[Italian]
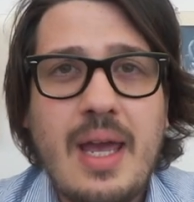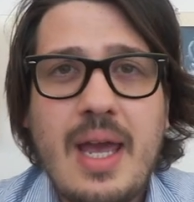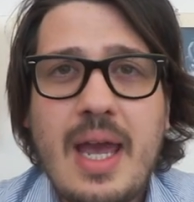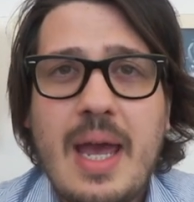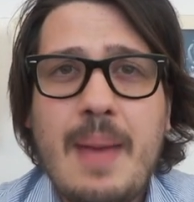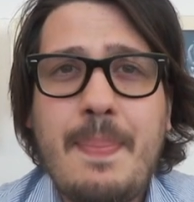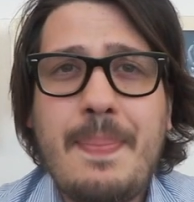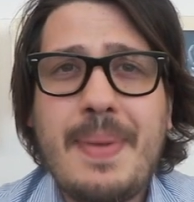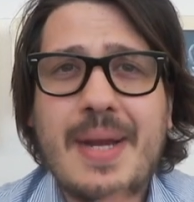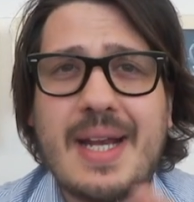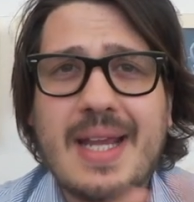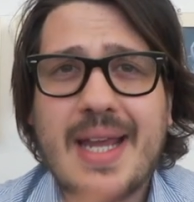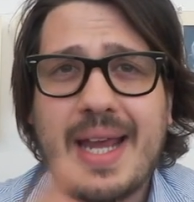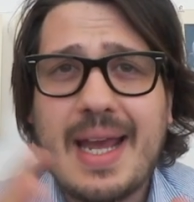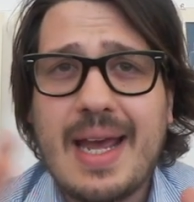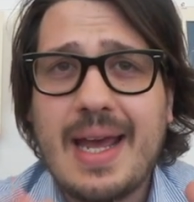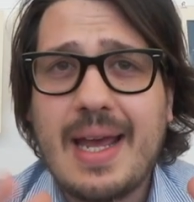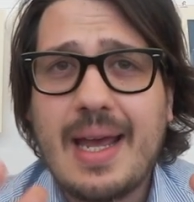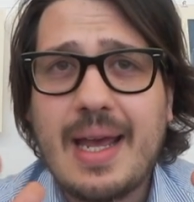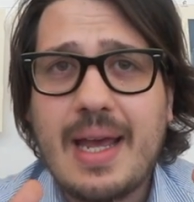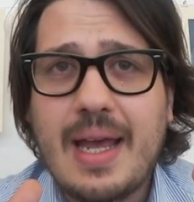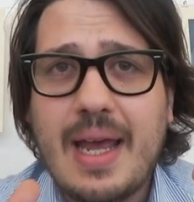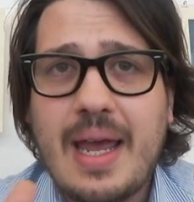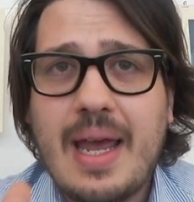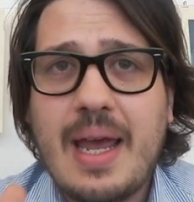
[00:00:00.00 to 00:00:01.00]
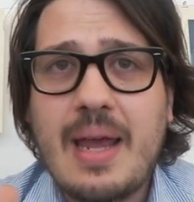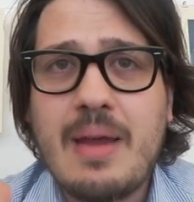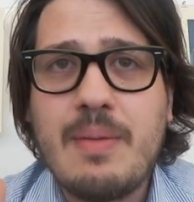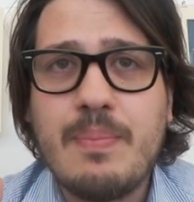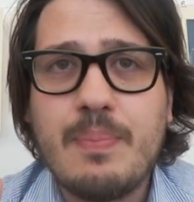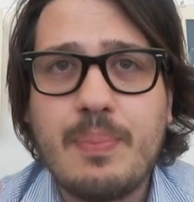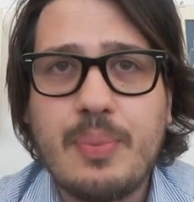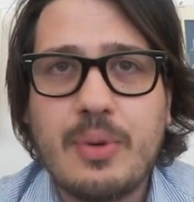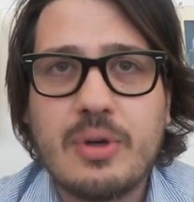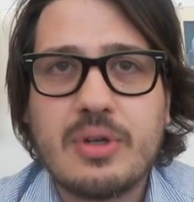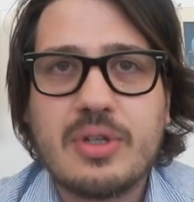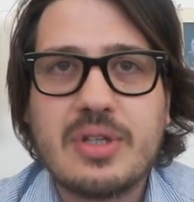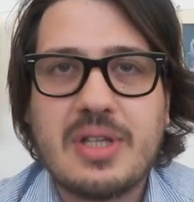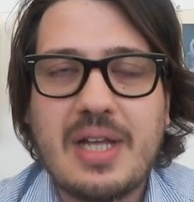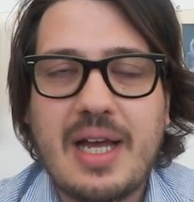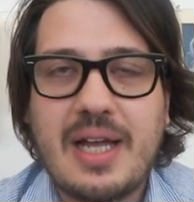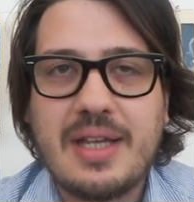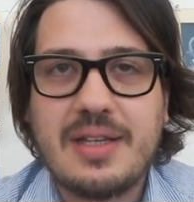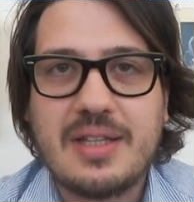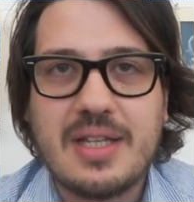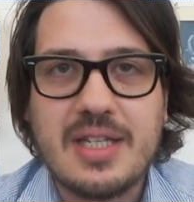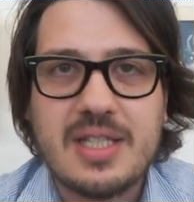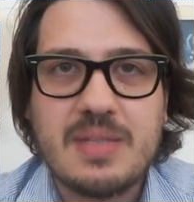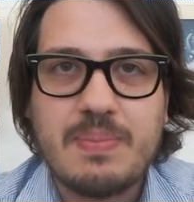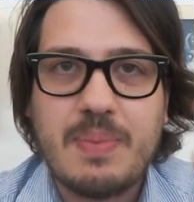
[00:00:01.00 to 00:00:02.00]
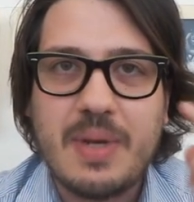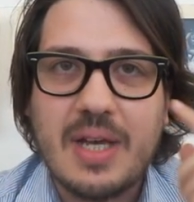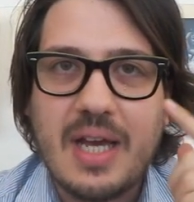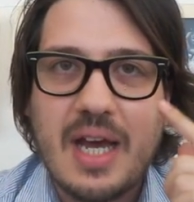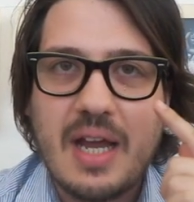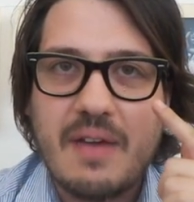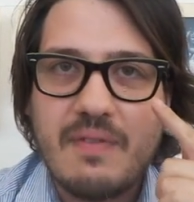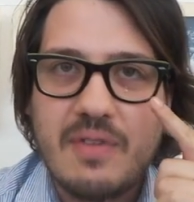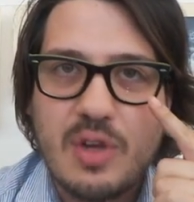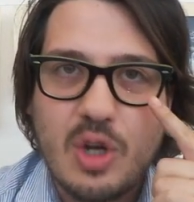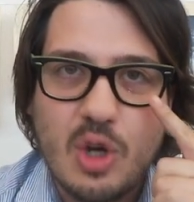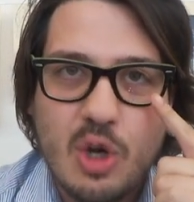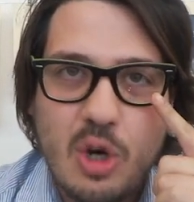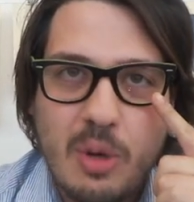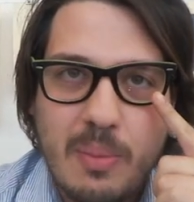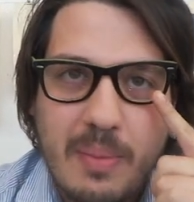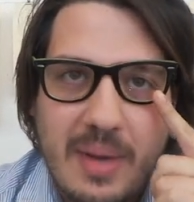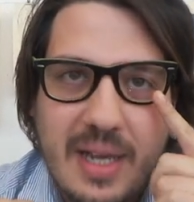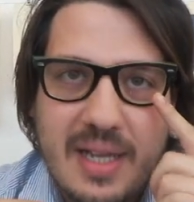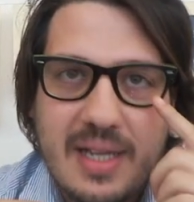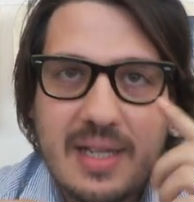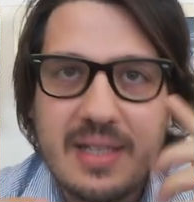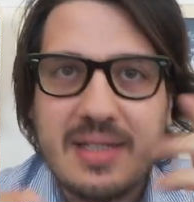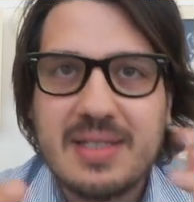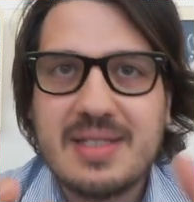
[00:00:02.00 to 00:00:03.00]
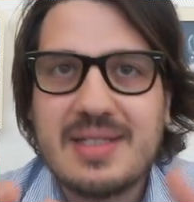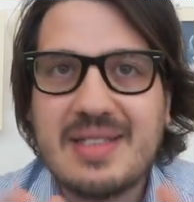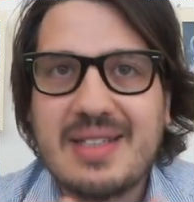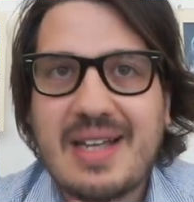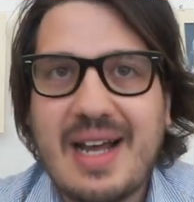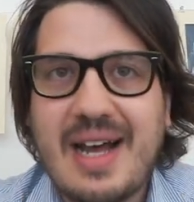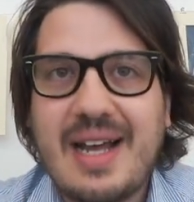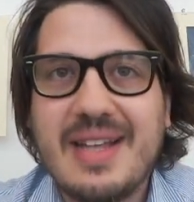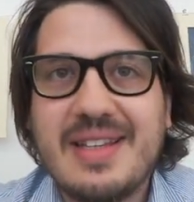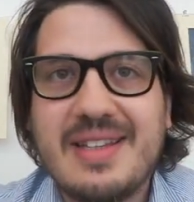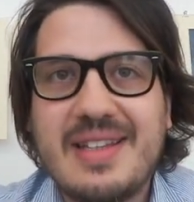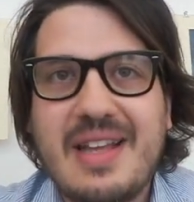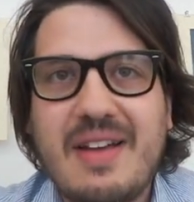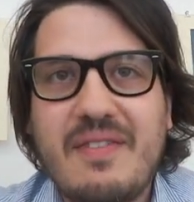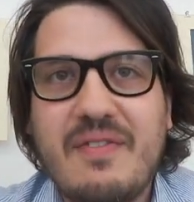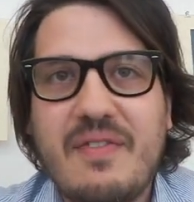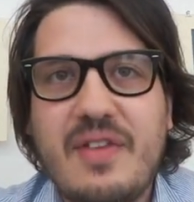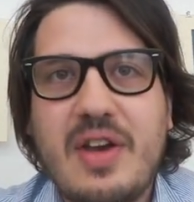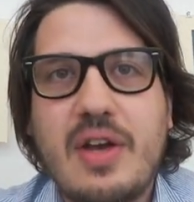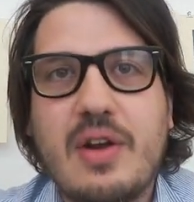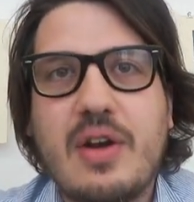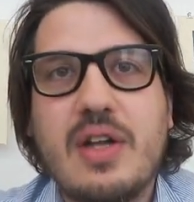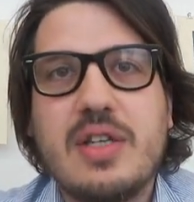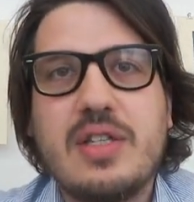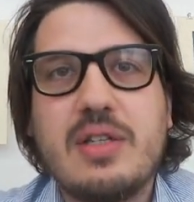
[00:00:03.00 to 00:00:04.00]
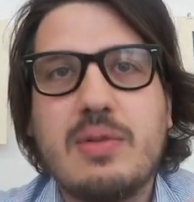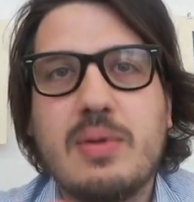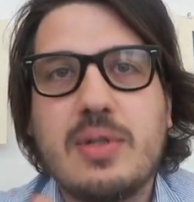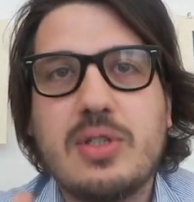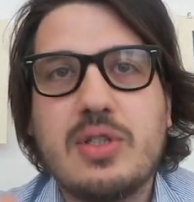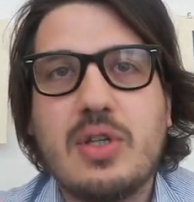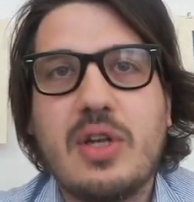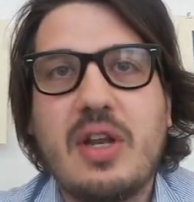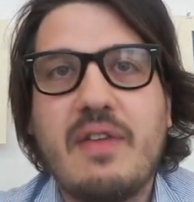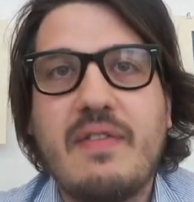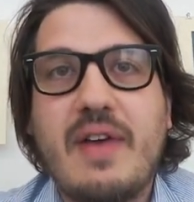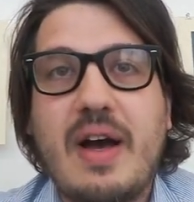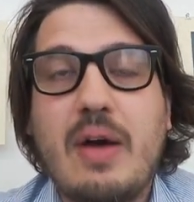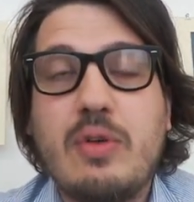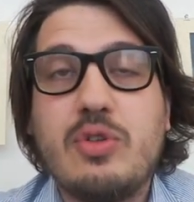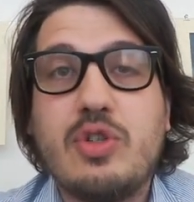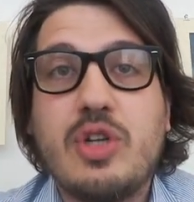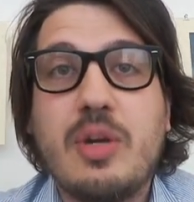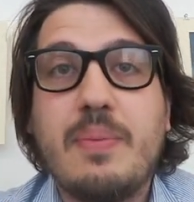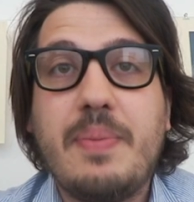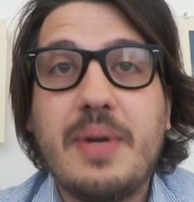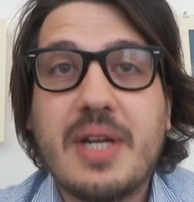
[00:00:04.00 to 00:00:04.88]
e perché è importante spiegarvi come sta davvero la situazione voucher?